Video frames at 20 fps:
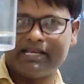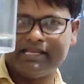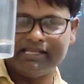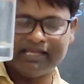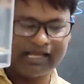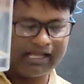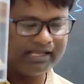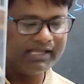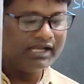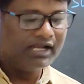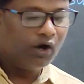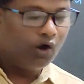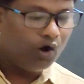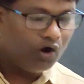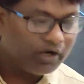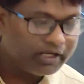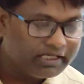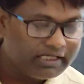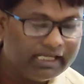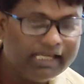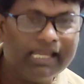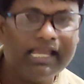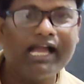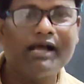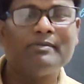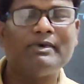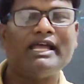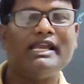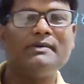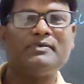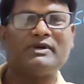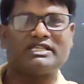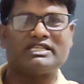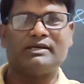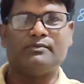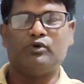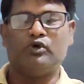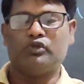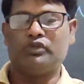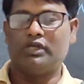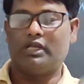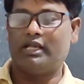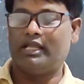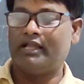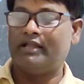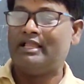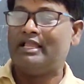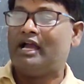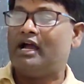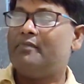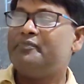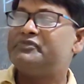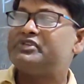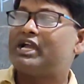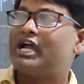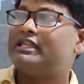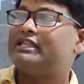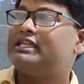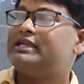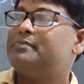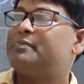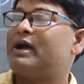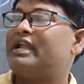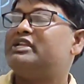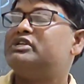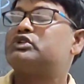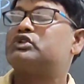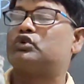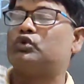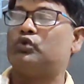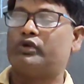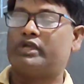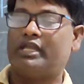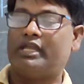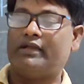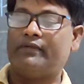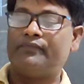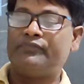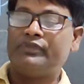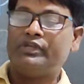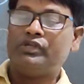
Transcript: पानी है और ये हमारे पास एक बोतल है हम चाहते हैं कि पानी सूखे